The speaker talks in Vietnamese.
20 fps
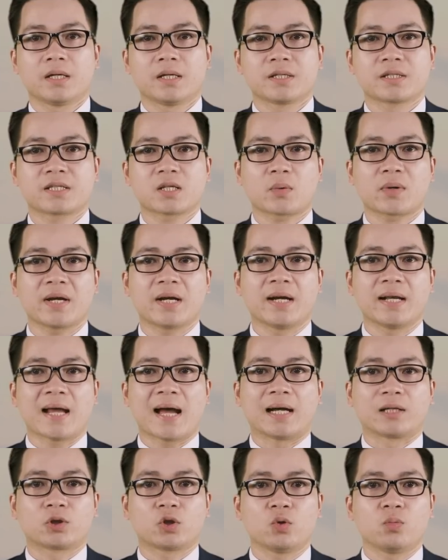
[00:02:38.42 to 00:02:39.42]
Sau khi ngân
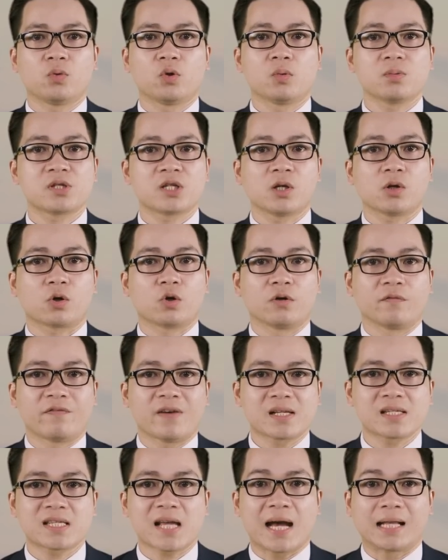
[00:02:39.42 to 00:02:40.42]
hàng thung lũng Silicon
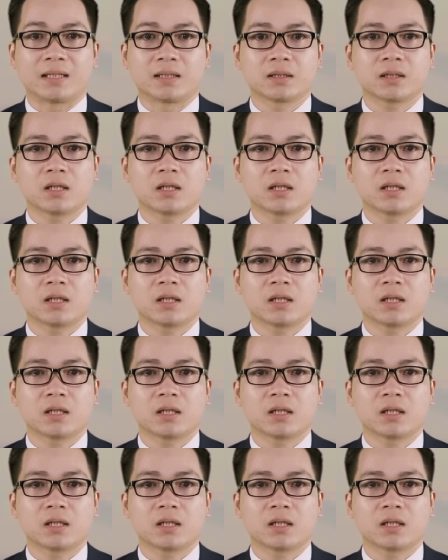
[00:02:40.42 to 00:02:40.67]
phá sản,